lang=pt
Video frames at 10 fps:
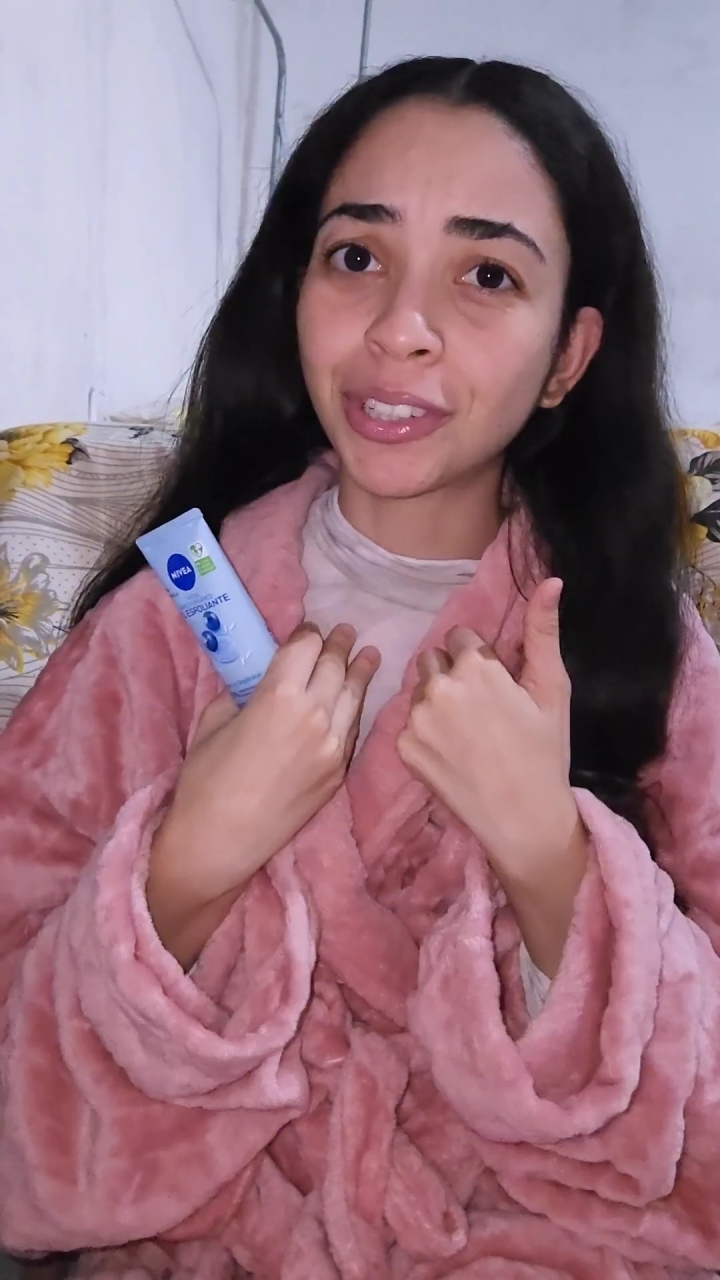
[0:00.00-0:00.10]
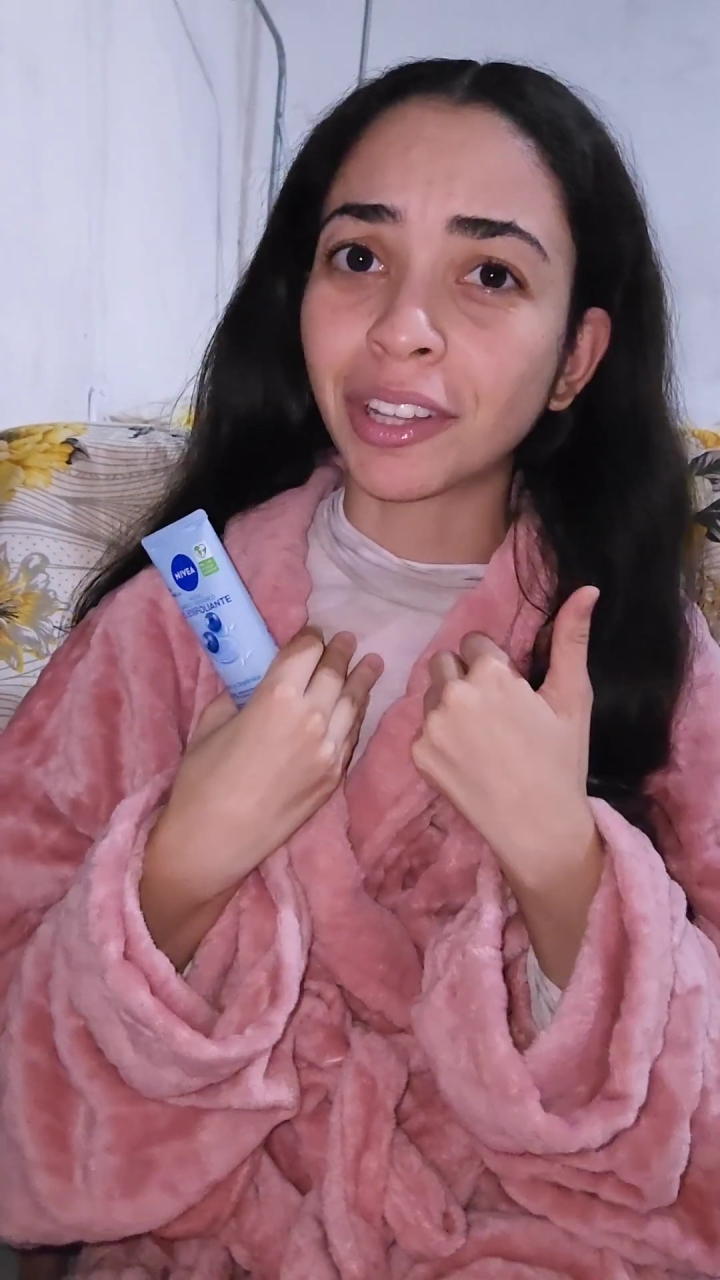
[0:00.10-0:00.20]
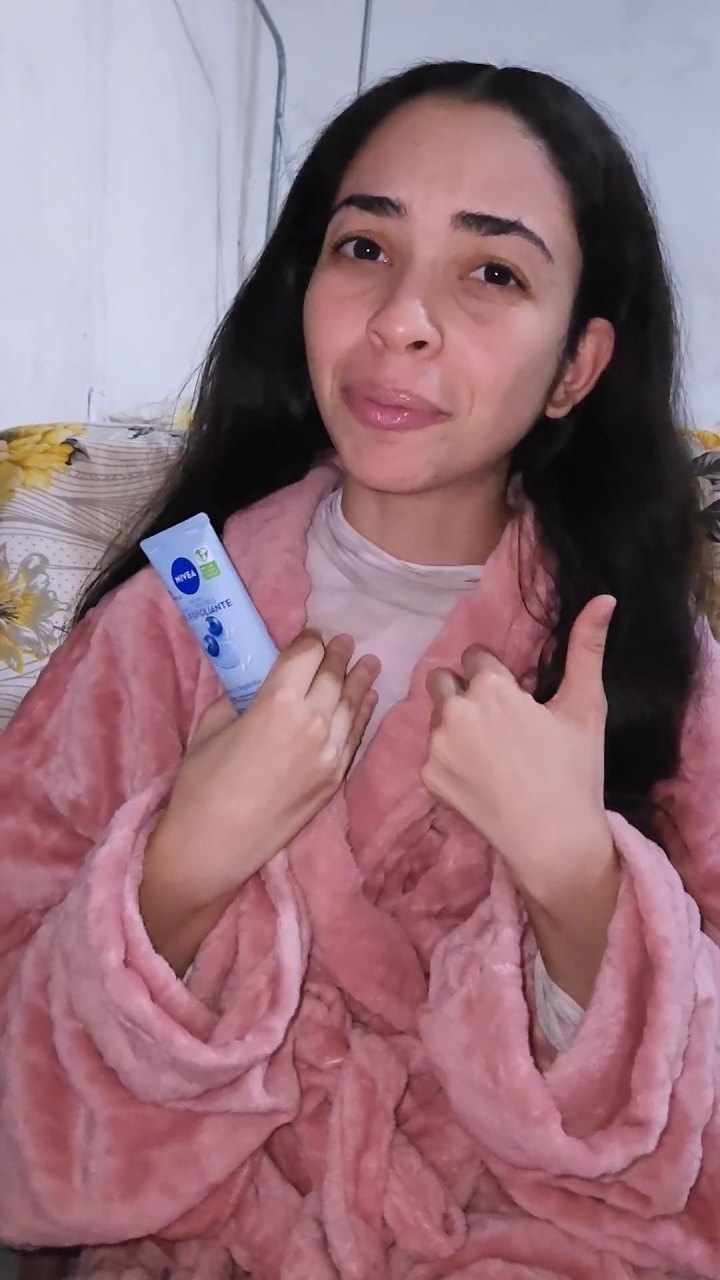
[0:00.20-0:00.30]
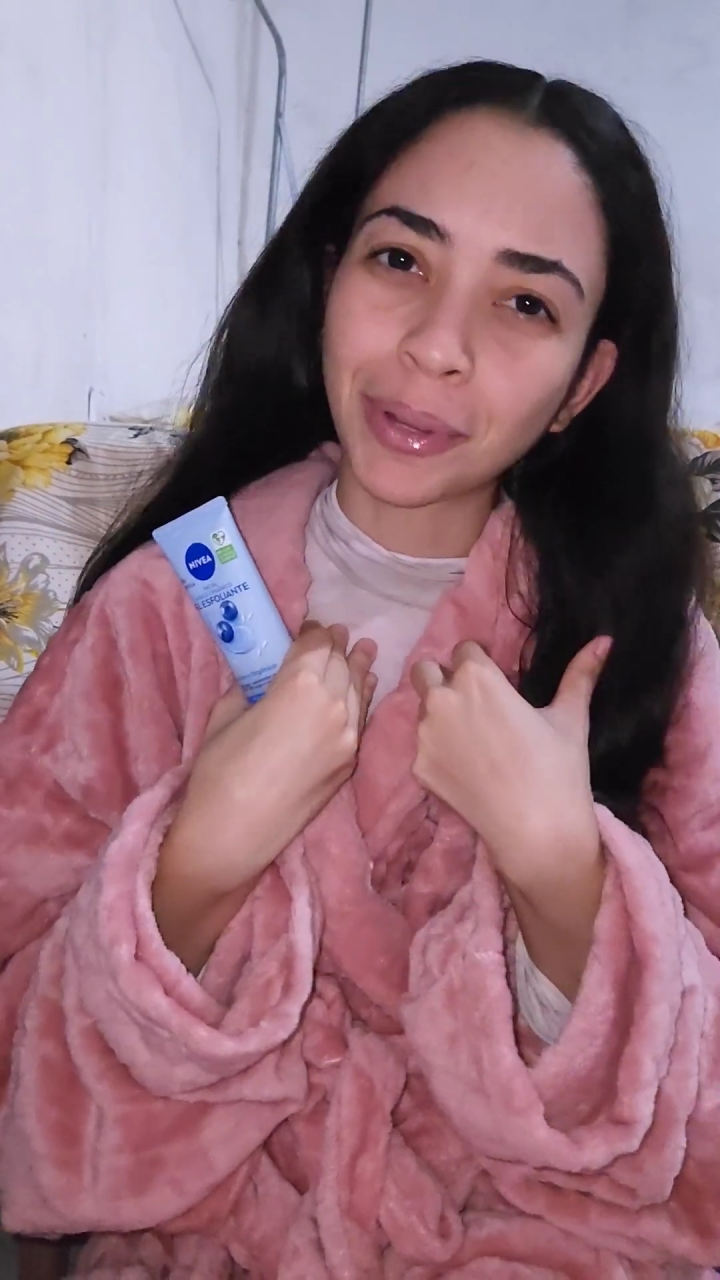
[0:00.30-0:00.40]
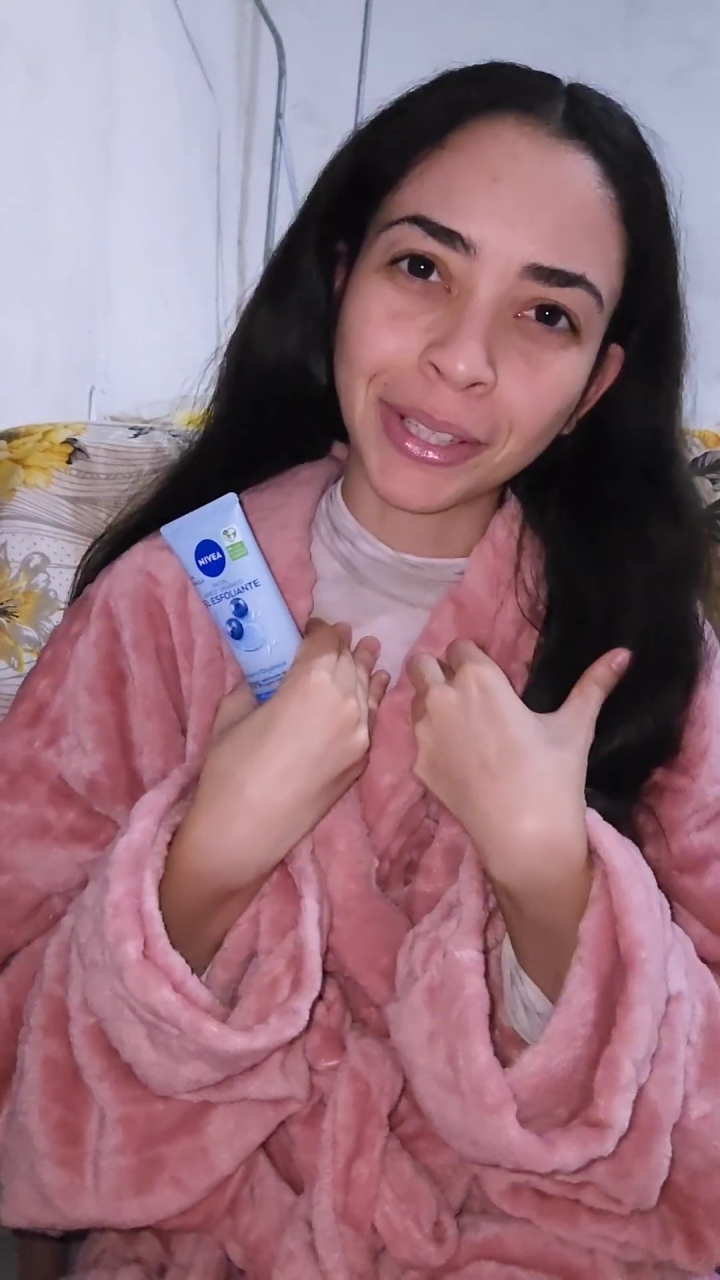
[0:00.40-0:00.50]

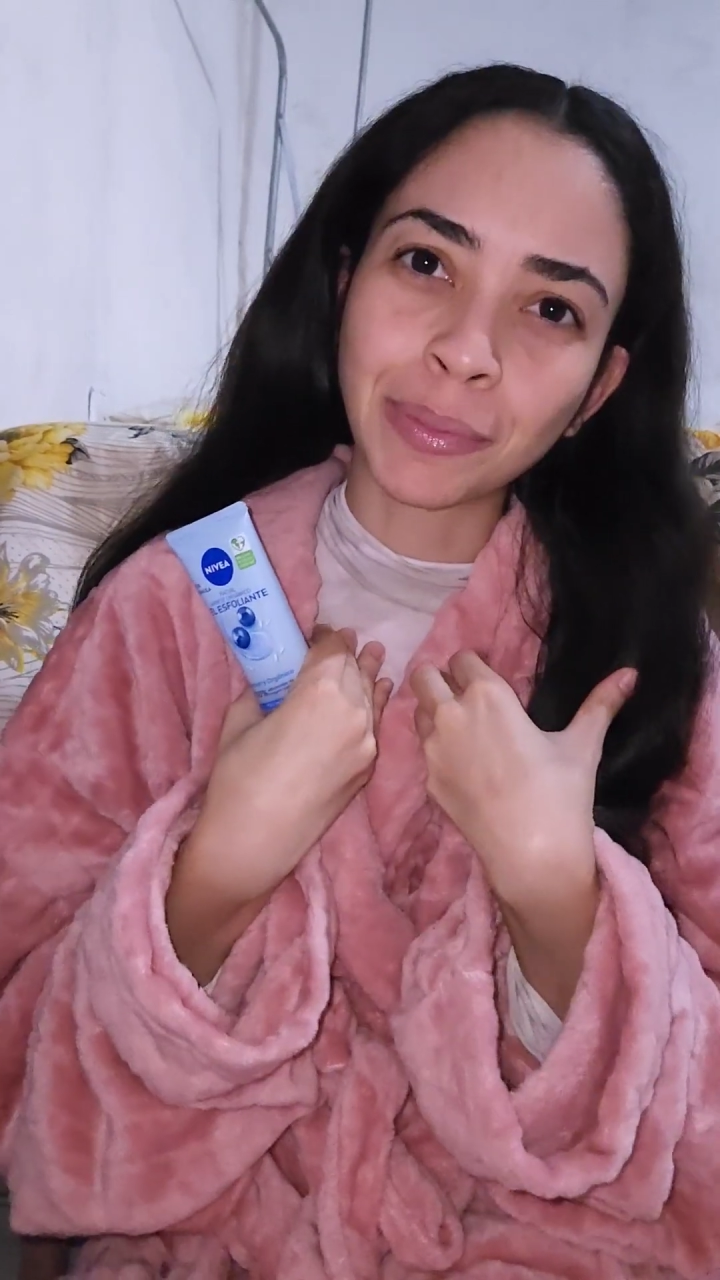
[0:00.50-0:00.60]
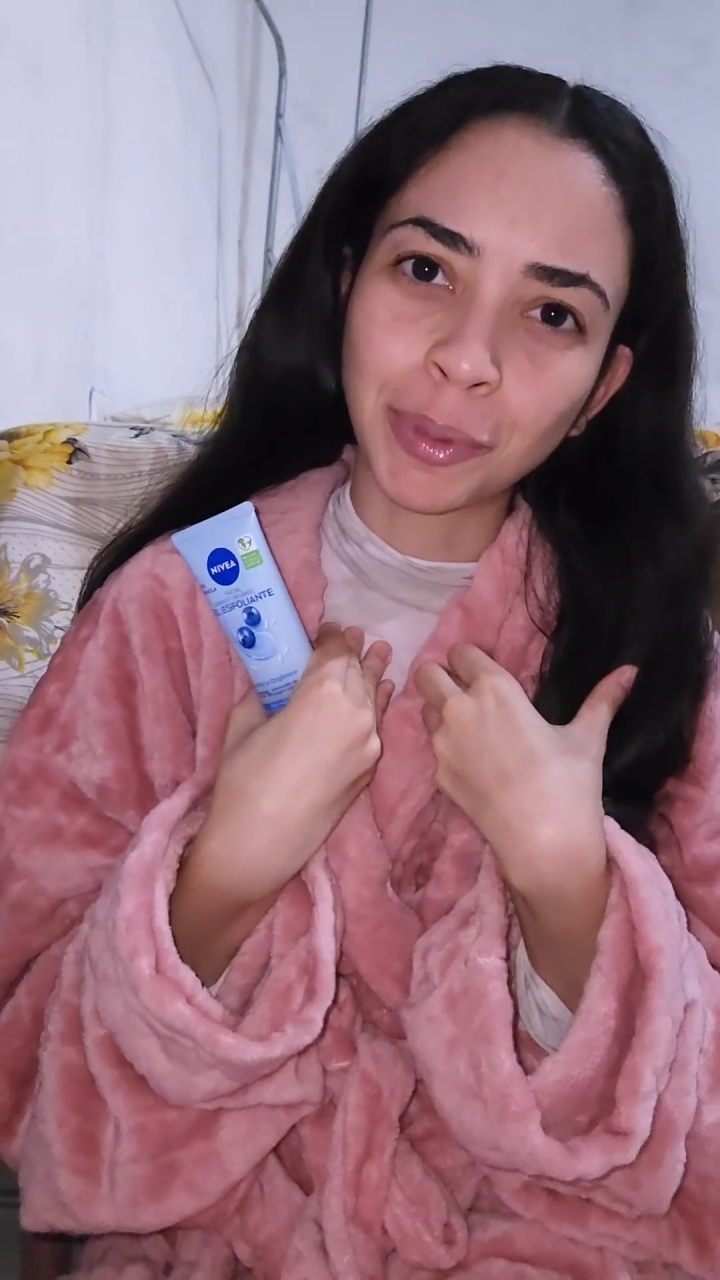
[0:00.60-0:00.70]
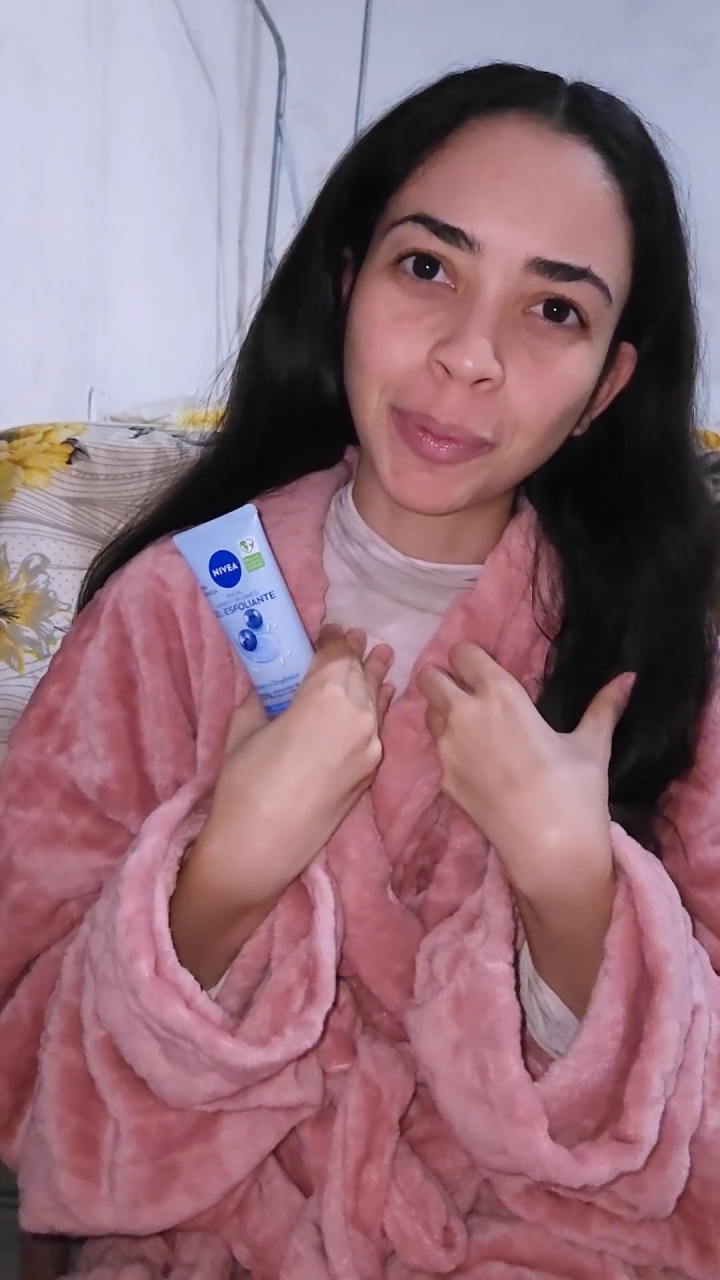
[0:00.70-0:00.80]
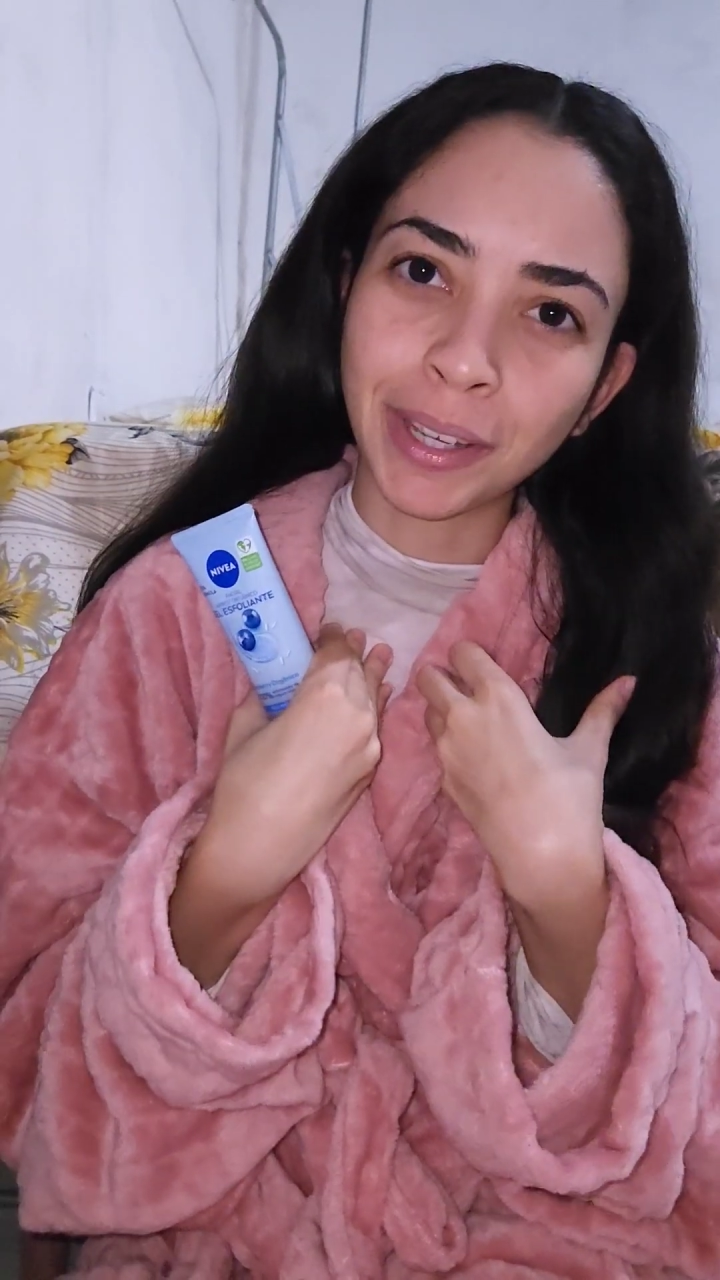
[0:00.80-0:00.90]
nano porque são muito